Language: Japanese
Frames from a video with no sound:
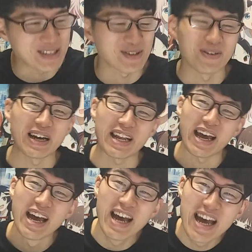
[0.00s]
というわけ
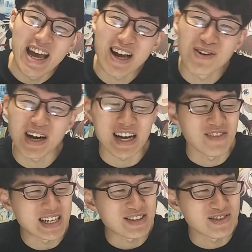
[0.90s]
で、えー、今回は
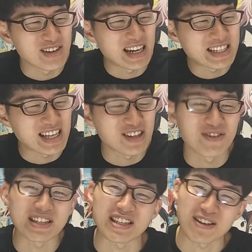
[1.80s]
毎週やらせていただいてお
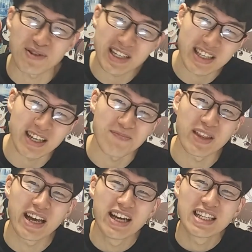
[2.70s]
ります、こちらスキン、
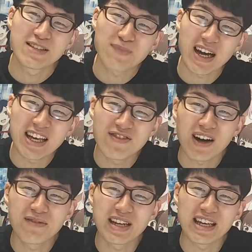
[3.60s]

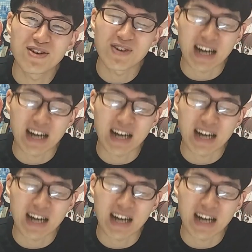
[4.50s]
スパイファミリーの